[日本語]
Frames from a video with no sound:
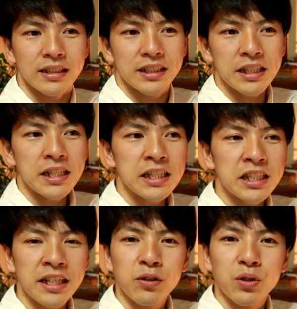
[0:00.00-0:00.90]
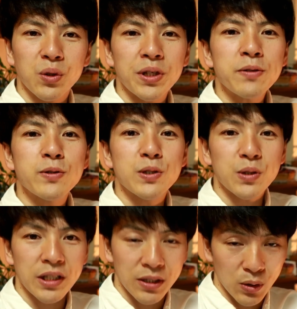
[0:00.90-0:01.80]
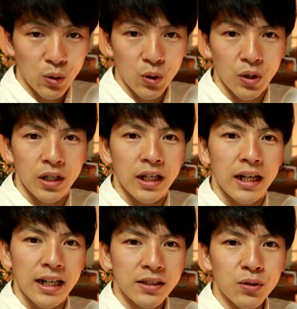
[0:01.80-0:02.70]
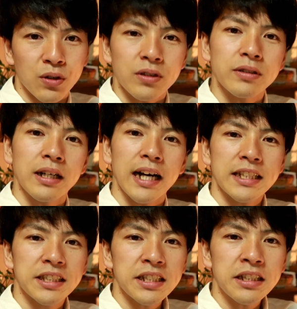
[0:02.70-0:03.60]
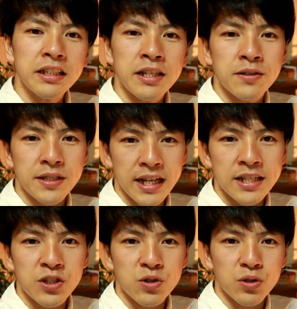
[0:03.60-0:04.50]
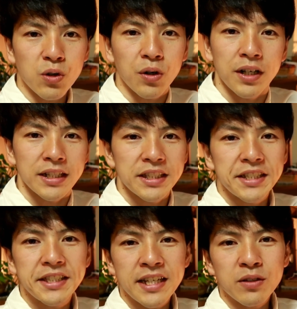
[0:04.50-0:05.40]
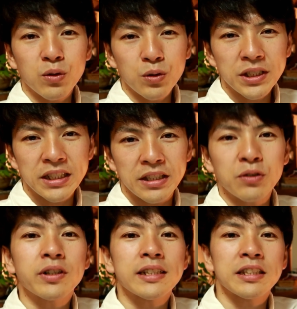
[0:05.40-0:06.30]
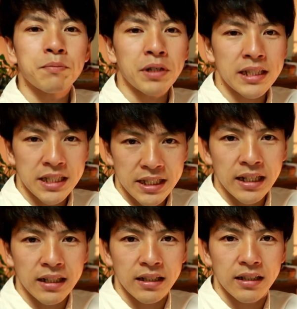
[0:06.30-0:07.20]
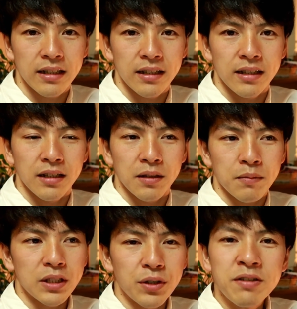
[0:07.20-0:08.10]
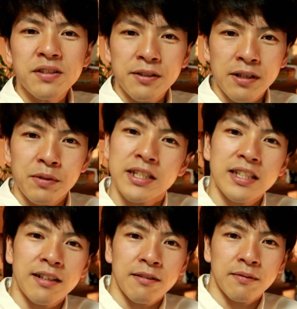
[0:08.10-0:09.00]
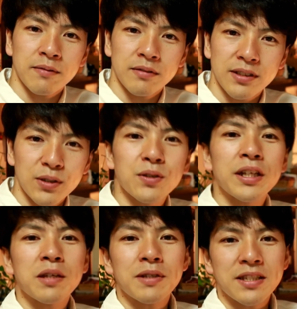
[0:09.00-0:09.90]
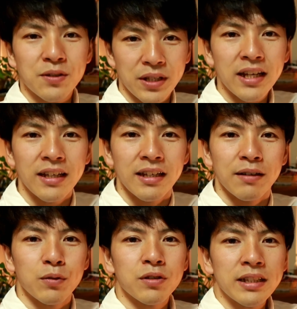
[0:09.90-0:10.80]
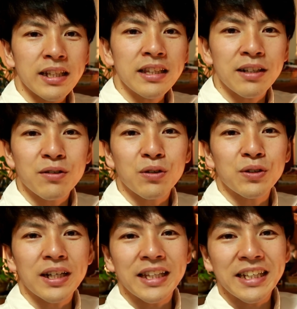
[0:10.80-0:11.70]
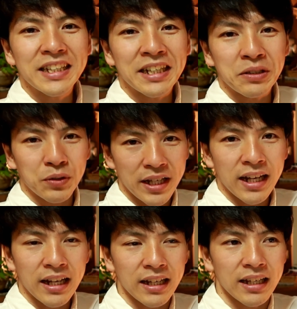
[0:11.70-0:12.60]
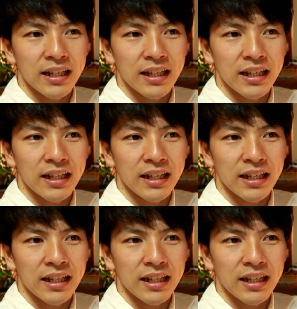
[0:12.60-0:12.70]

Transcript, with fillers: 人力車への乗り移りと、あと走っている最中の姿勢の保持っていうのが心配でした。乗り移りは皆さん想像できますよね。僕は立って歩くことができないので